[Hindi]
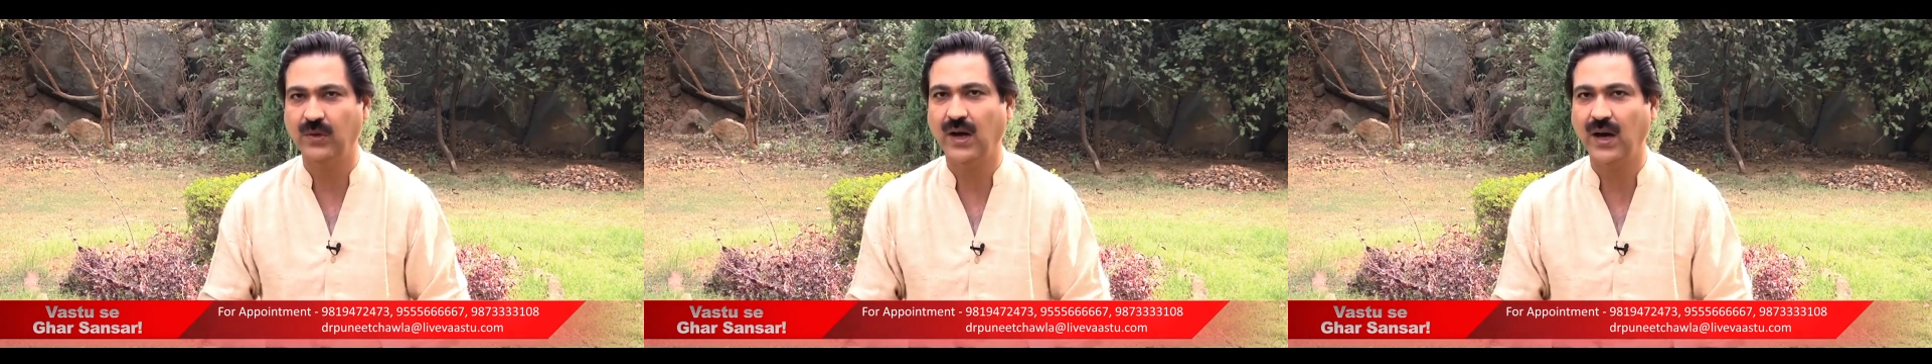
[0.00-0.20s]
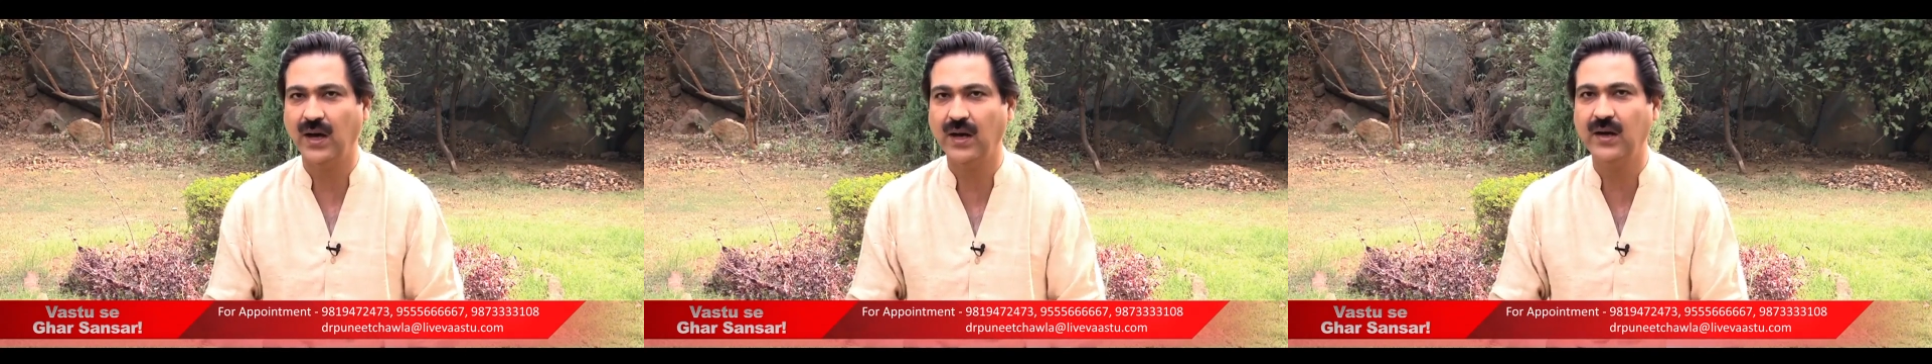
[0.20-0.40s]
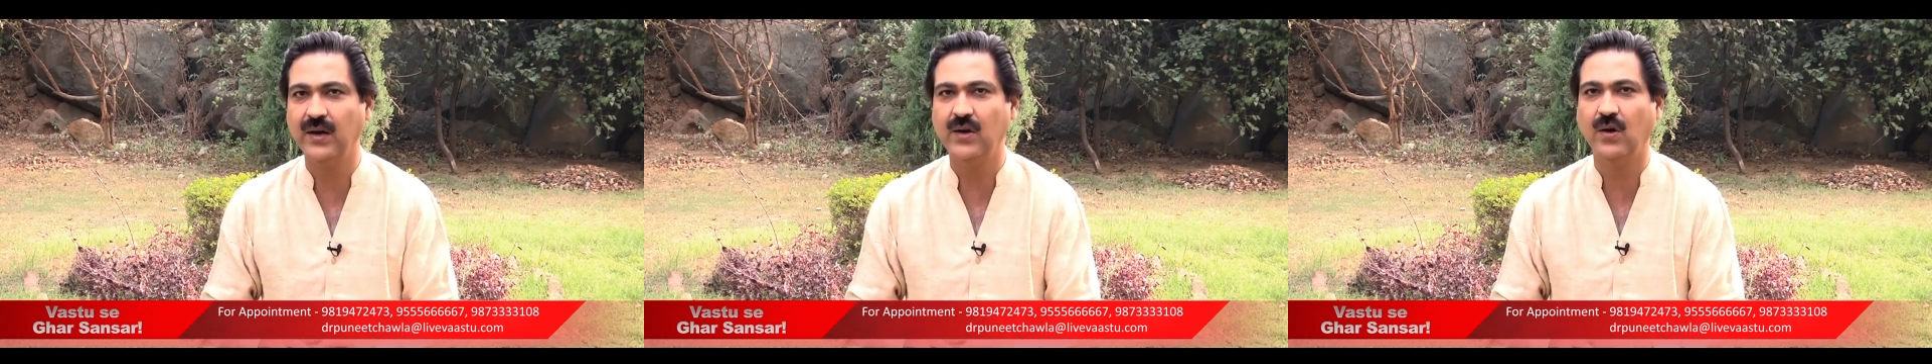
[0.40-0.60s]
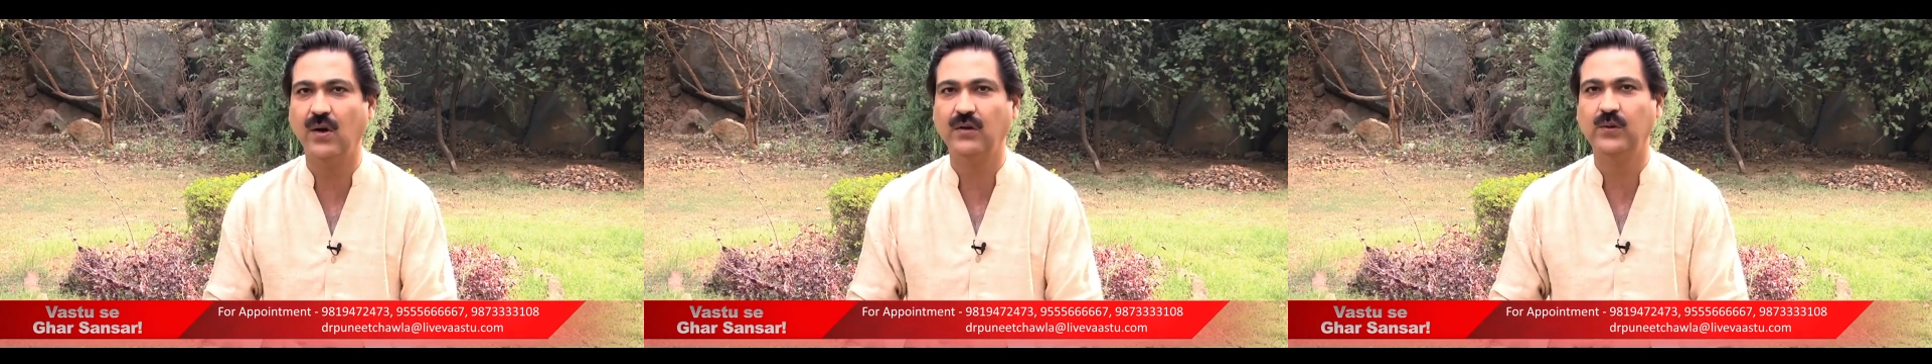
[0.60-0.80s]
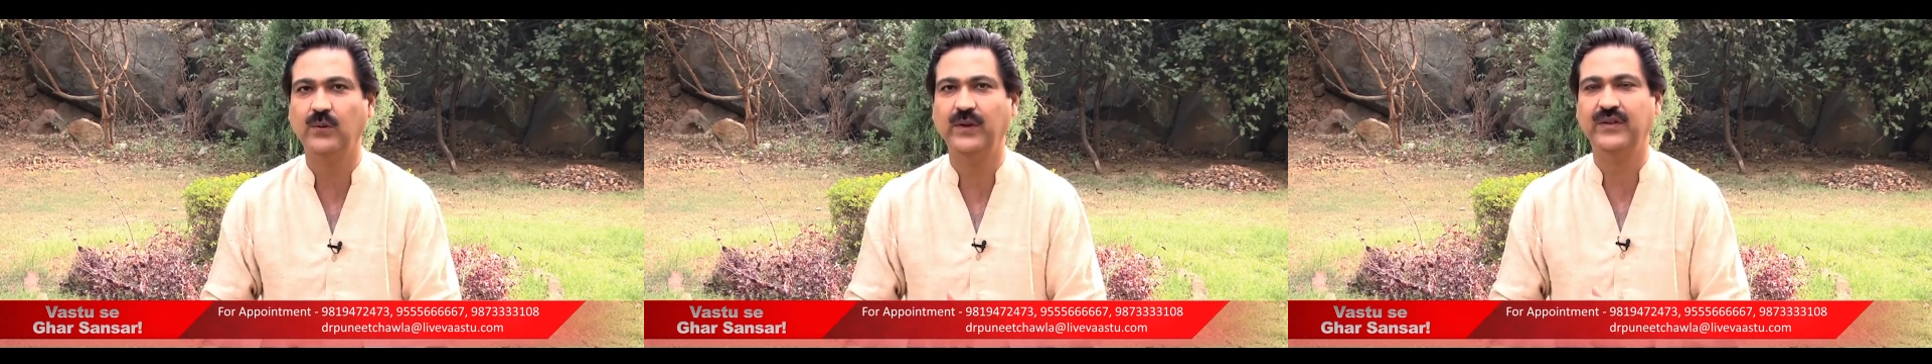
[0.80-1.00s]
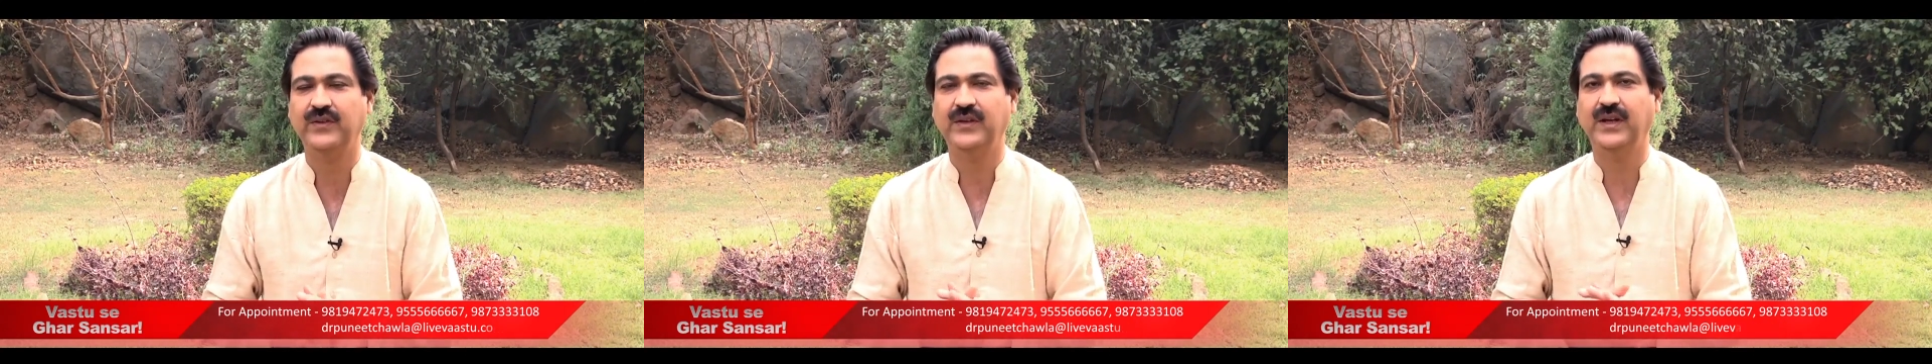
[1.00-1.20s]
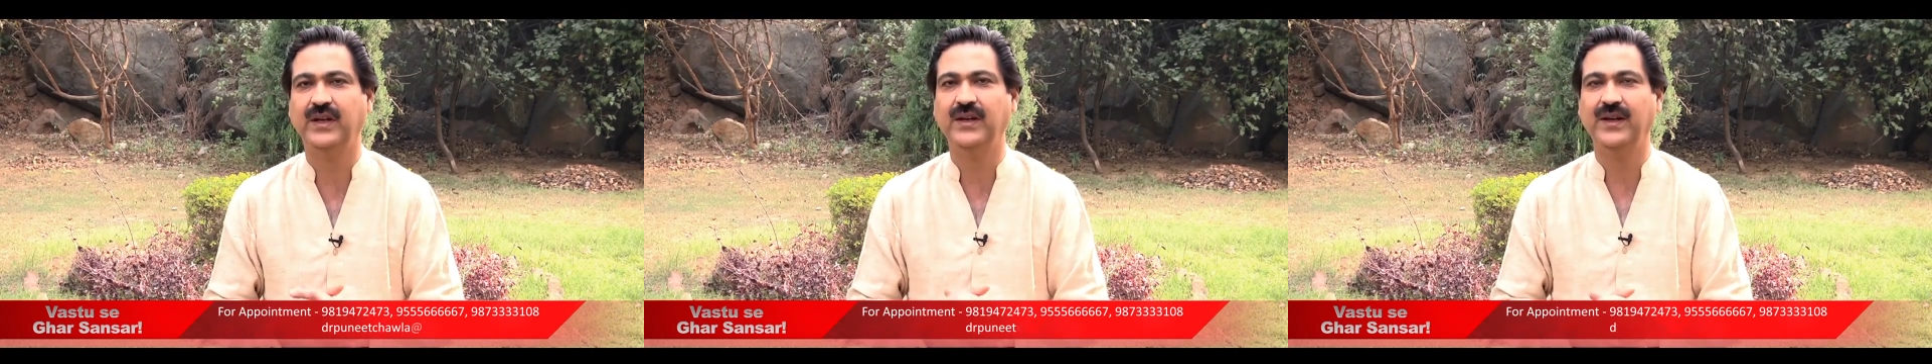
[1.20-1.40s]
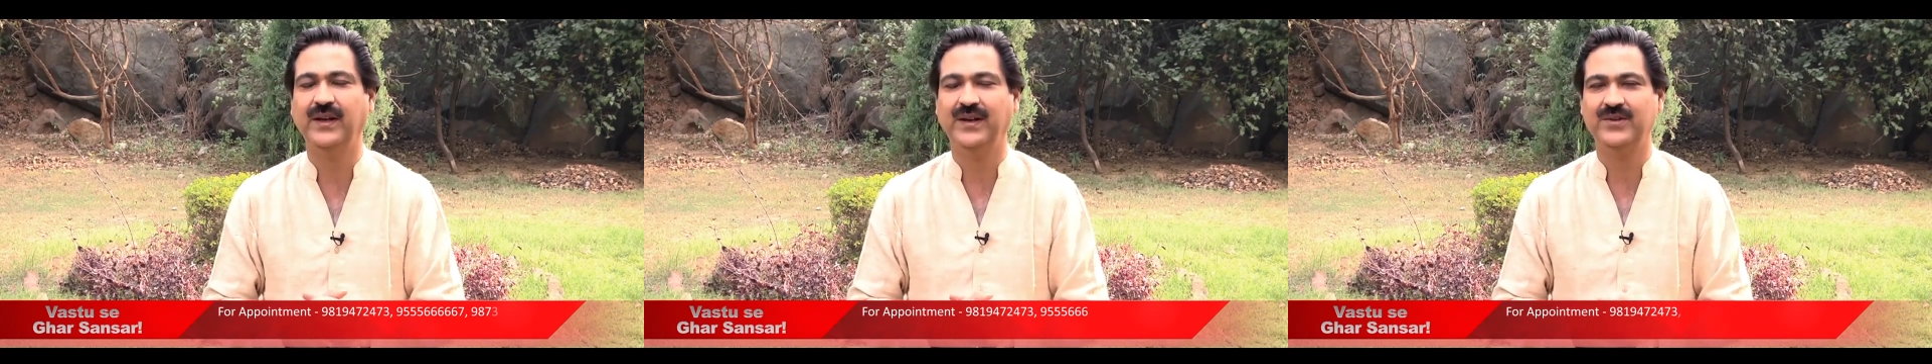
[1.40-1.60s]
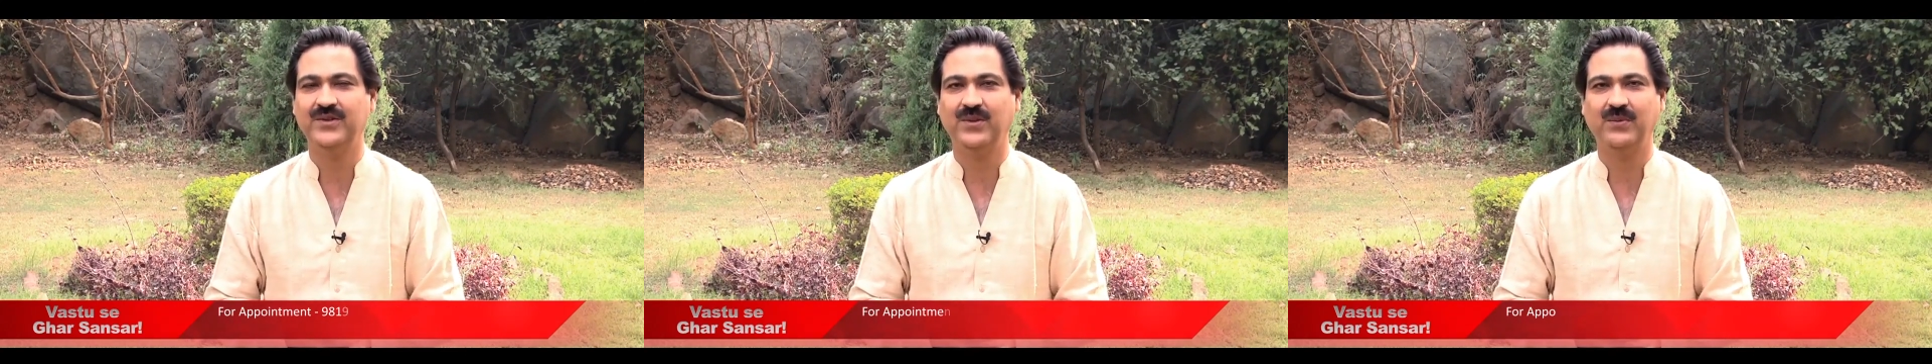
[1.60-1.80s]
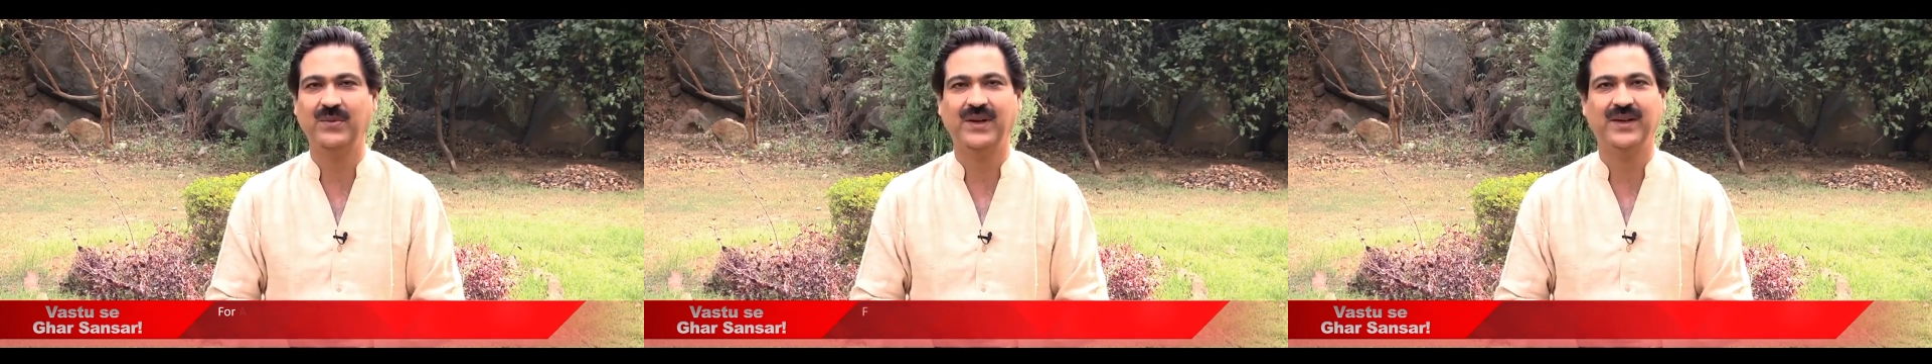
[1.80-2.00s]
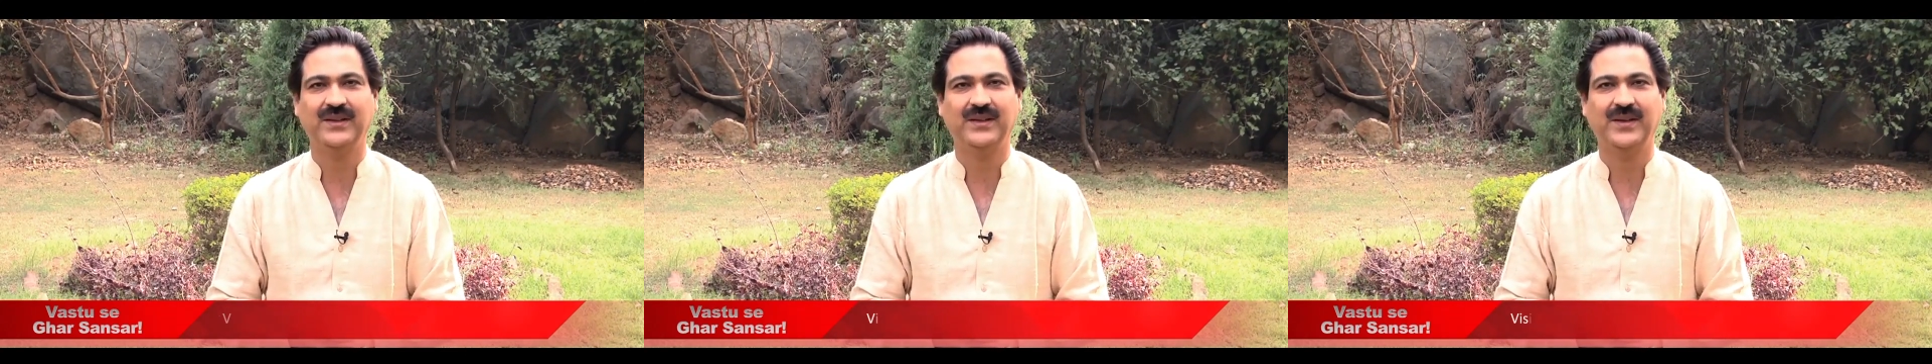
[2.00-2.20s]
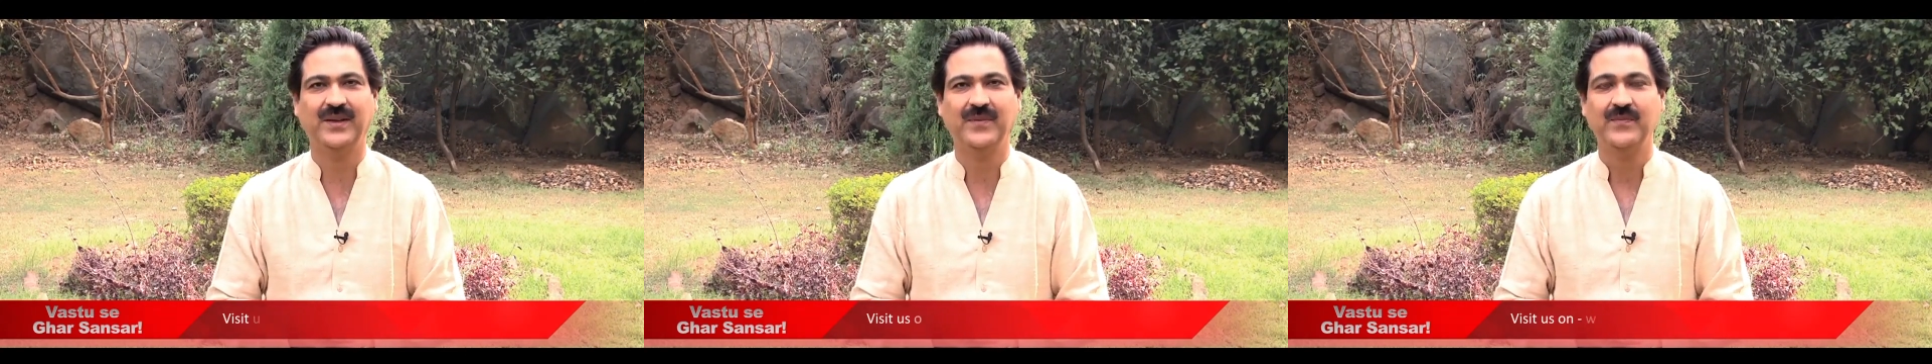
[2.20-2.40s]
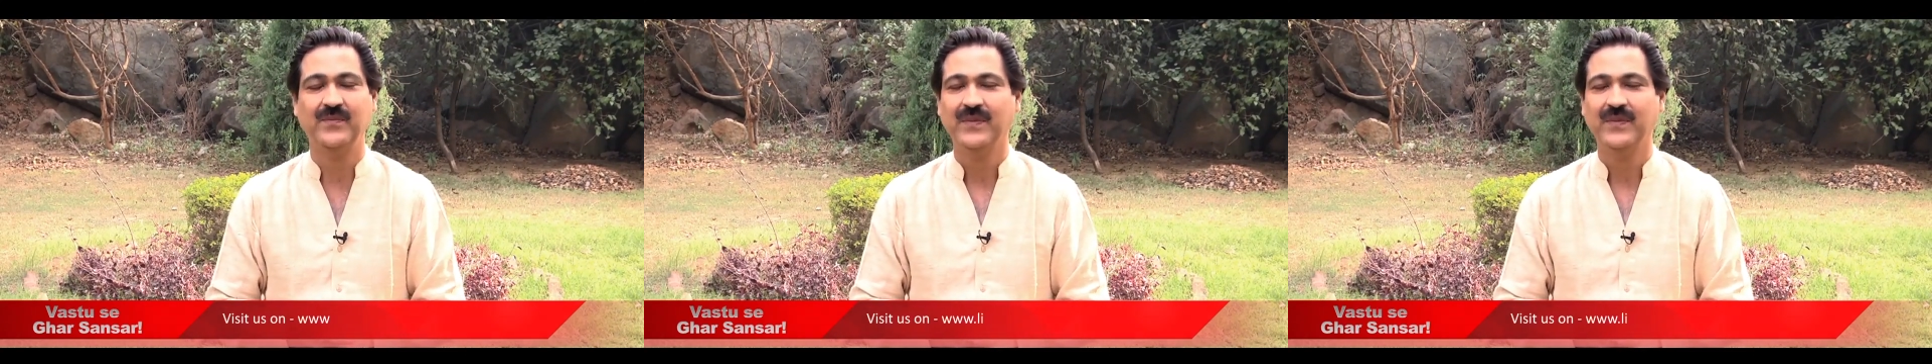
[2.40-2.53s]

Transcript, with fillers: अगर नॉर्थ वेस्ट की डायरेक्शन में आता है